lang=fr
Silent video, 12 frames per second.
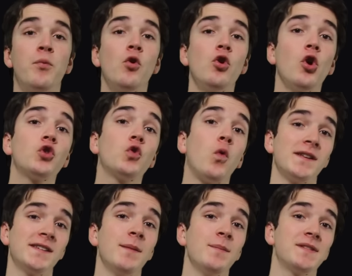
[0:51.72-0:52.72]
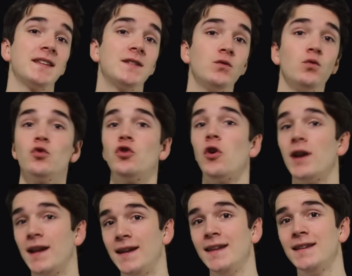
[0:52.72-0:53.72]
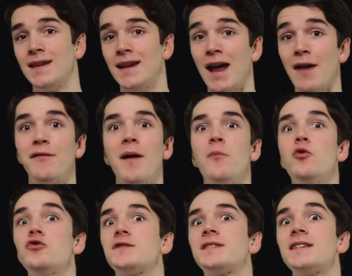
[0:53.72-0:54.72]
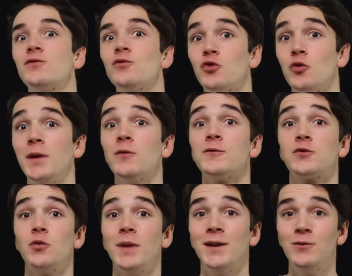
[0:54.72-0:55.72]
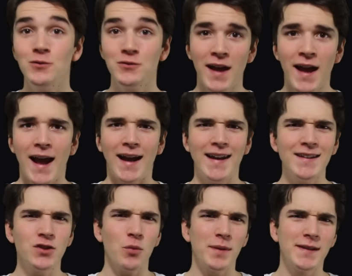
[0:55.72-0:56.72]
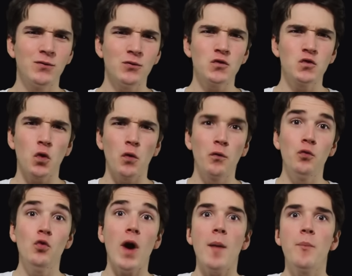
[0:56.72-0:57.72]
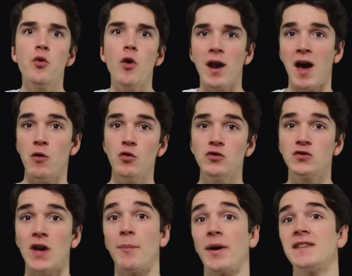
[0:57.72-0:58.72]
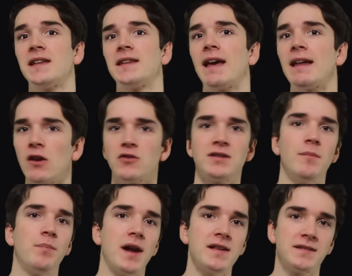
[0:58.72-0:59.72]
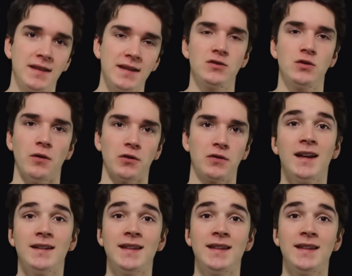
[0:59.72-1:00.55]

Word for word: Pour leur troisième saison dans l'élite, la fameuse saison 2011-2012, les ambitions sont revues un peu à la hausse après cette 14e place décevante.